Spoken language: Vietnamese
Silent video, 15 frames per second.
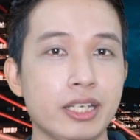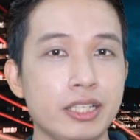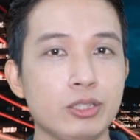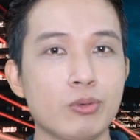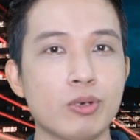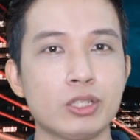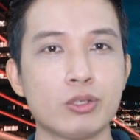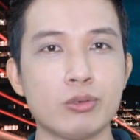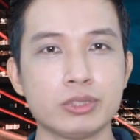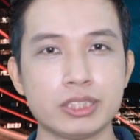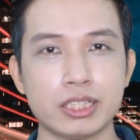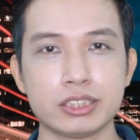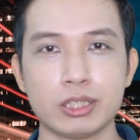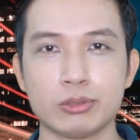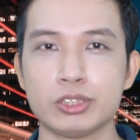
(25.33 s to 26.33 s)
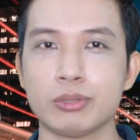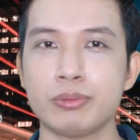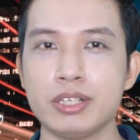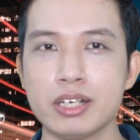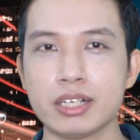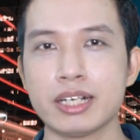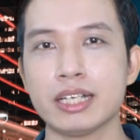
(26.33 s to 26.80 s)
hình nguồn cung xăng dầu trong
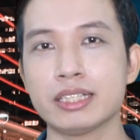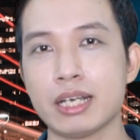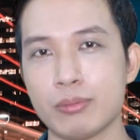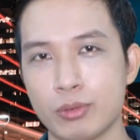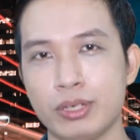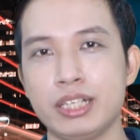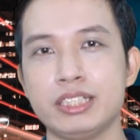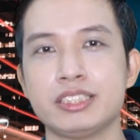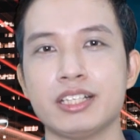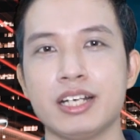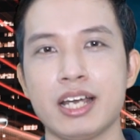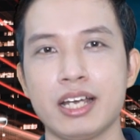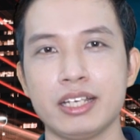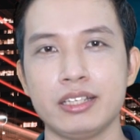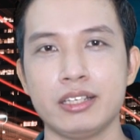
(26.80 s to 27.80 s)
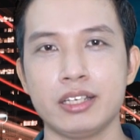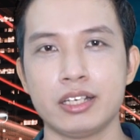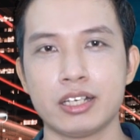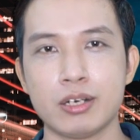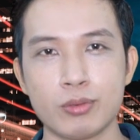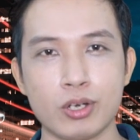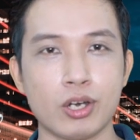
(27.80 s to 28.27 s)
nước đã tạm ổn định trở lại,
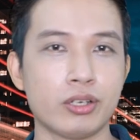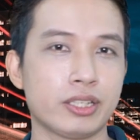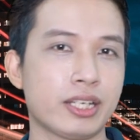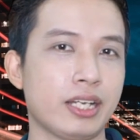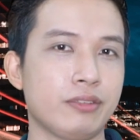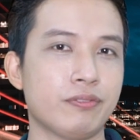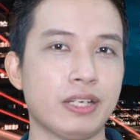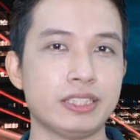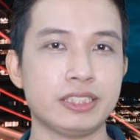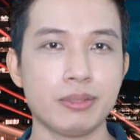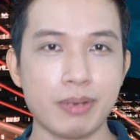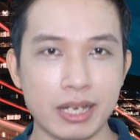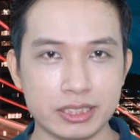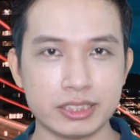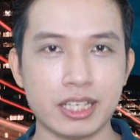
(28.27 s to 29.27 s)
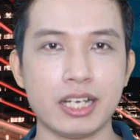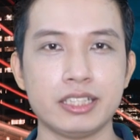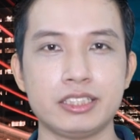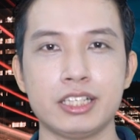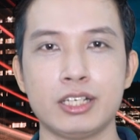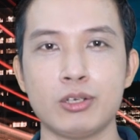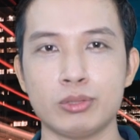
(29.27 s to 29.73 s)
không còn cảnh phải xếp hàng dài
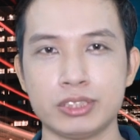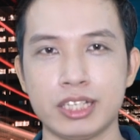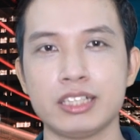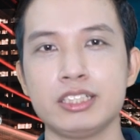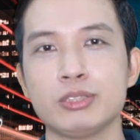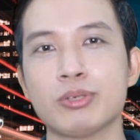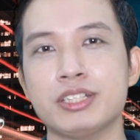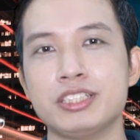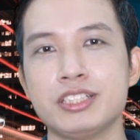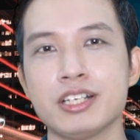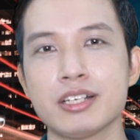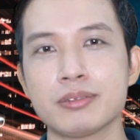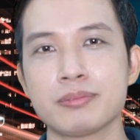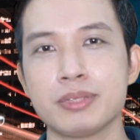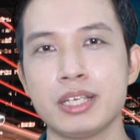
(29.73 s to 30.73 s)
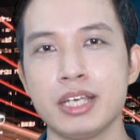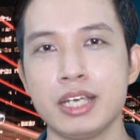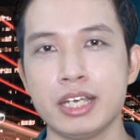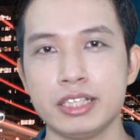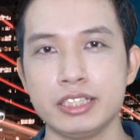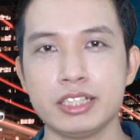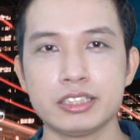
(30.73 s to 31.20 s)
chờ đổ xăng như tuần trước.
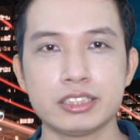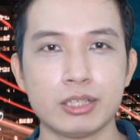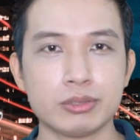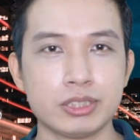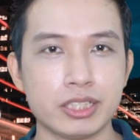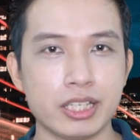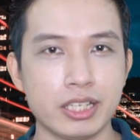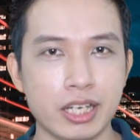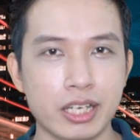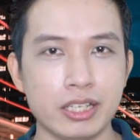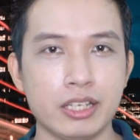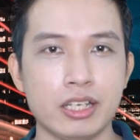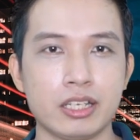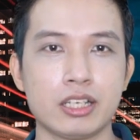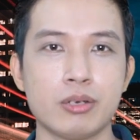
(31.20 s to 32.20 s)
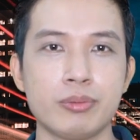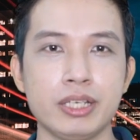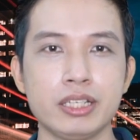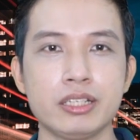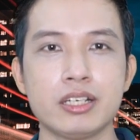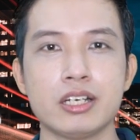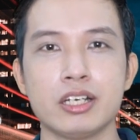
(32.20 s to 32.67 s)
Nhưng sau sự kiện này, không
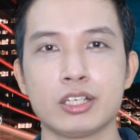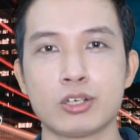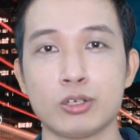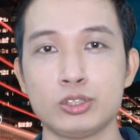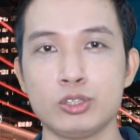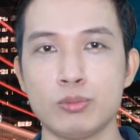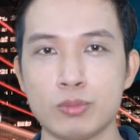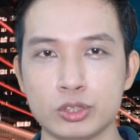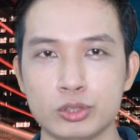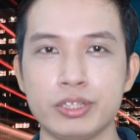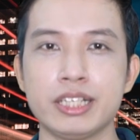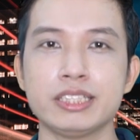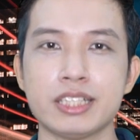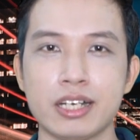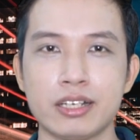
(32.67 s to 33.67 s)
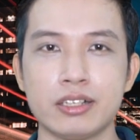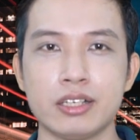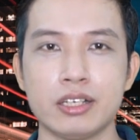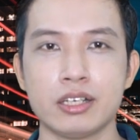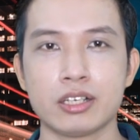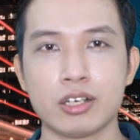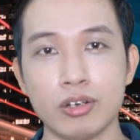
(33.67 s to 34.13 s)
ít người có chung một suy nghĩ rằng
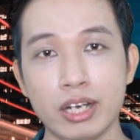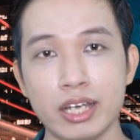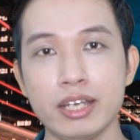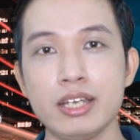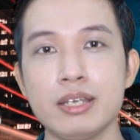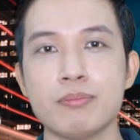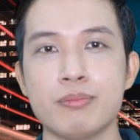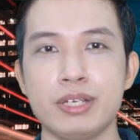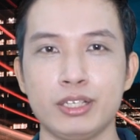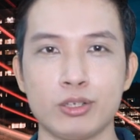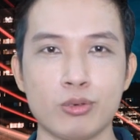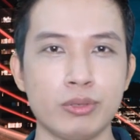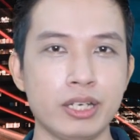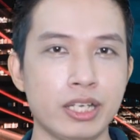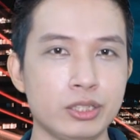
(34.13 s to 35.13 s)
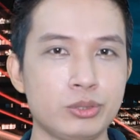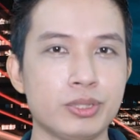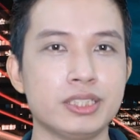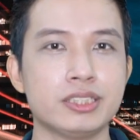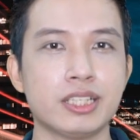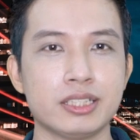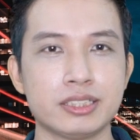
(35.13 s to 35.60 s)
có lẽ mình cũng nên
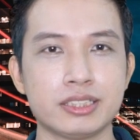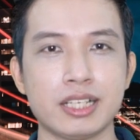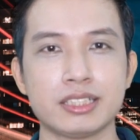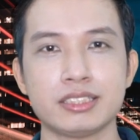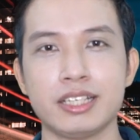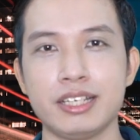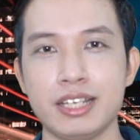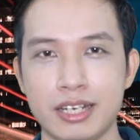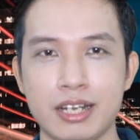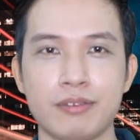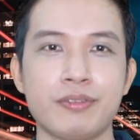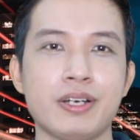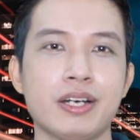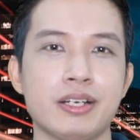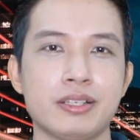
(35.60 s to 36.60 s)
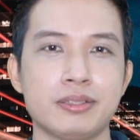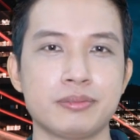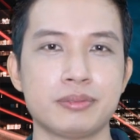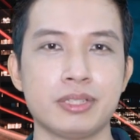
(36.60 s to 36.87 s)
chuyển dần sang xe điện là vừa.